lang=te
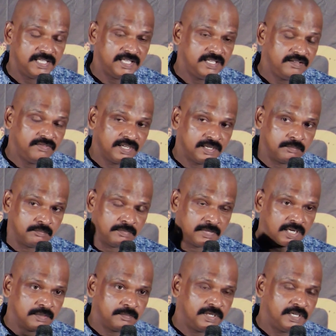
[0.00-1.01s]
ఈవెన్
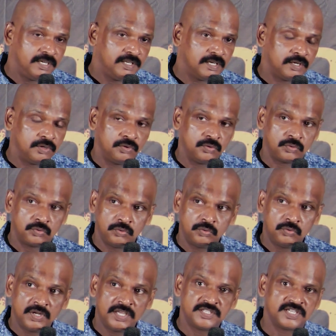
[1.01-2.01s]
మన మీడియాలో
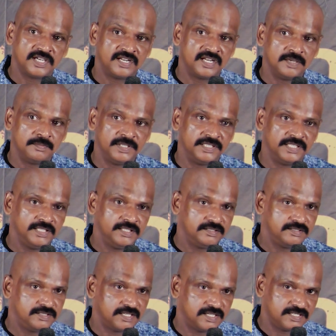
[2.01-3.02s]
కూడా చాలామంది
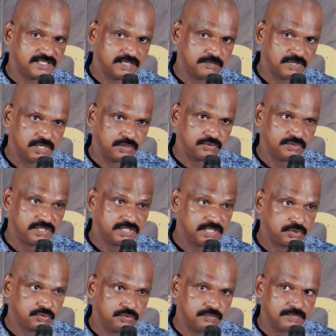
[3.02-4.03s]
చిన్న సినిమా గురించి
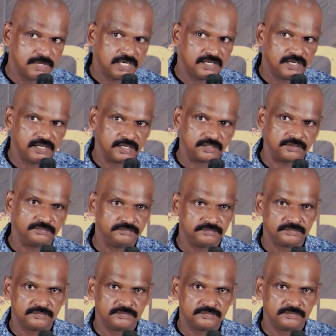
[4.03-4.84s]
ఎక్కువ మాట్లాడరు